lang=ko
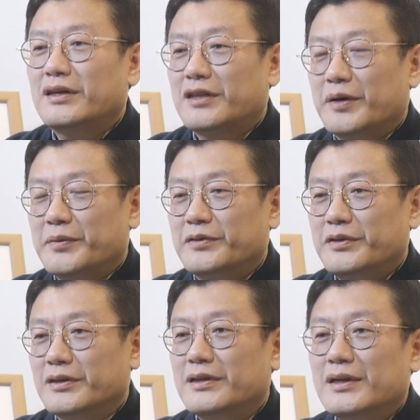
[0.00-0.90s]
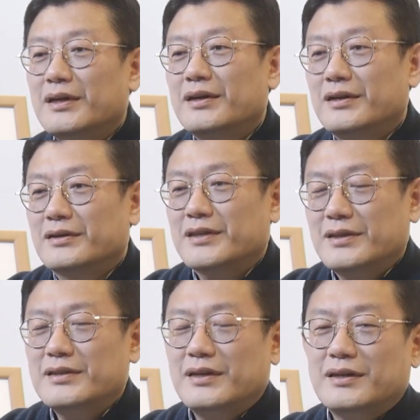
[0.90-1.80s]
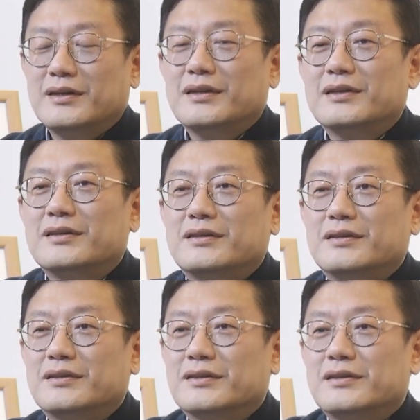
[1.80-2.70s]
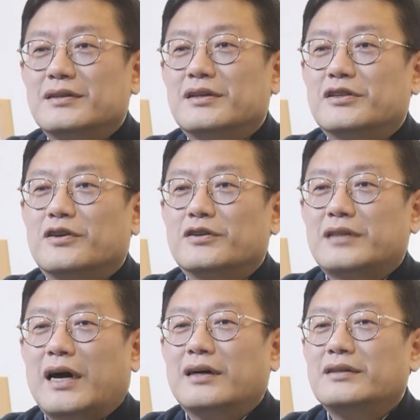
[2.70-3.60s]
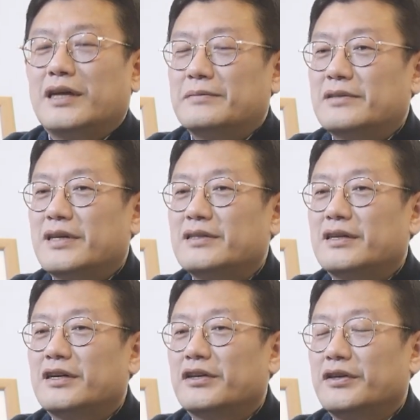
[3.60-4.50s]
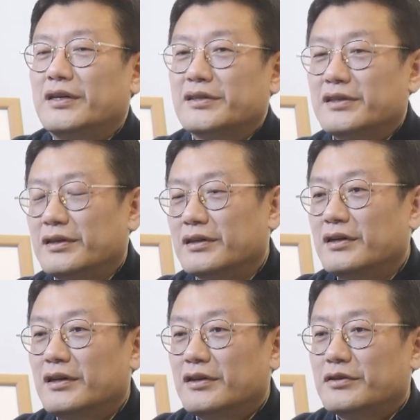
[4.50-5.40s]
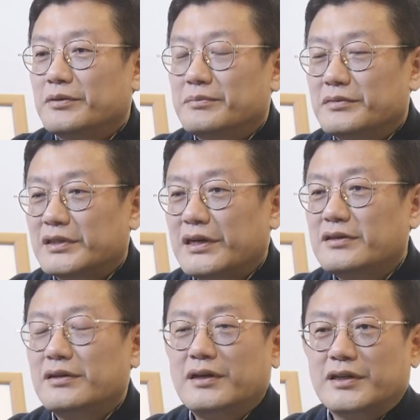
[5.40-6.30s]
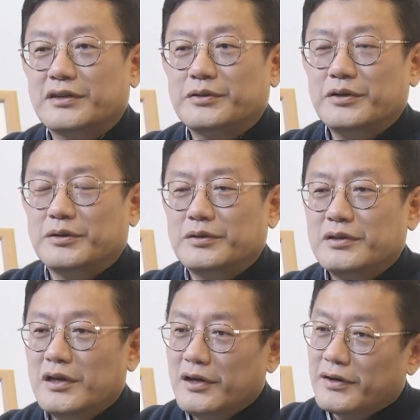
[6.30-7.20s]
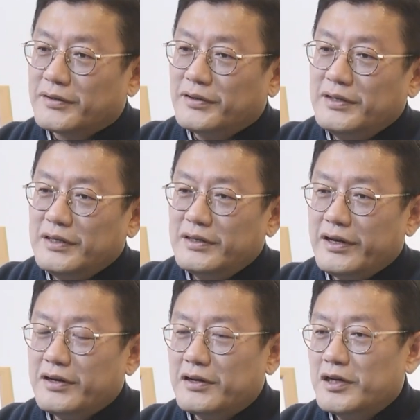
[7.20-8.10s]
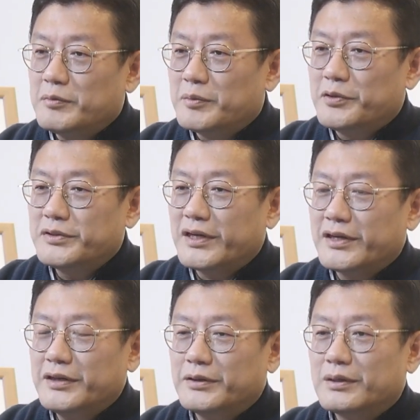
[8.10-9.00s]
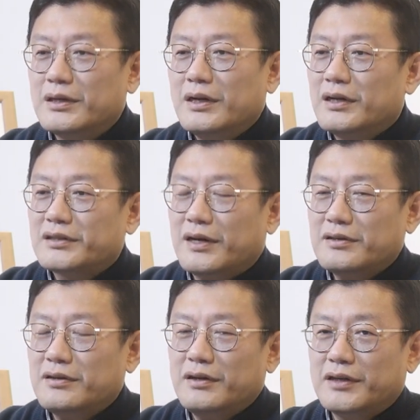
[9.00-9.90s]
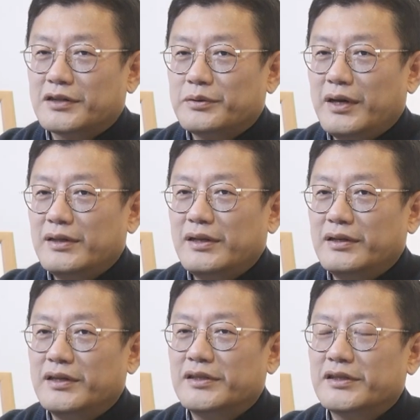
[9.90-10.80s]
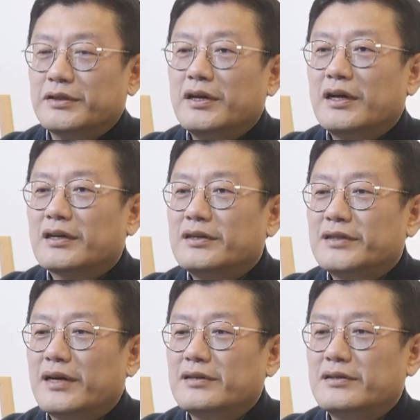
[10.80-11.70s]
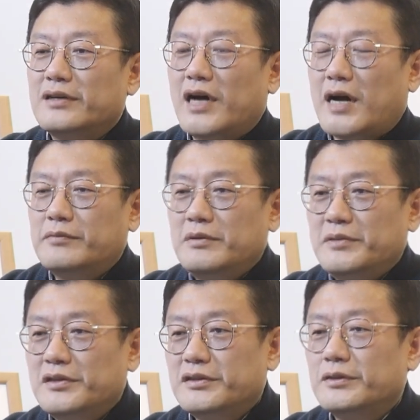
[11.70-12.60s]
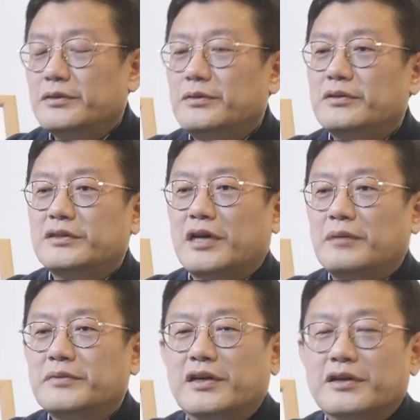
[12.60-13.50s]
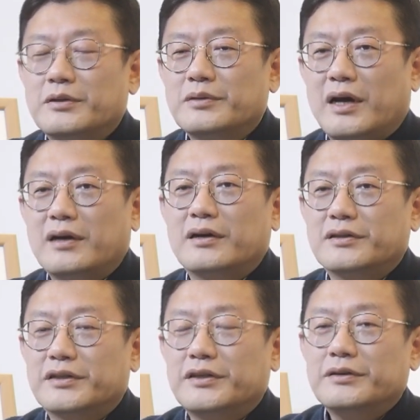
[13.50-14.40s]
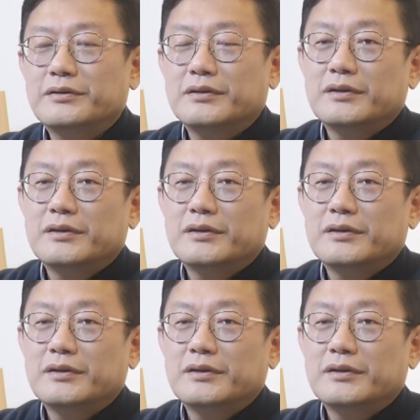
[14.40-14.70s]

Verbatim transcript: 게 답이고요. 차차 더 나은 답을 찾아가기 위해서 좀 상처가 나도요, 어떤 일을 해결하려면 보살이요, 상처가 나도 해야 될 일이 있어요. 그 상처가 아물면서 또 그 다음 단계로 나아가거든요.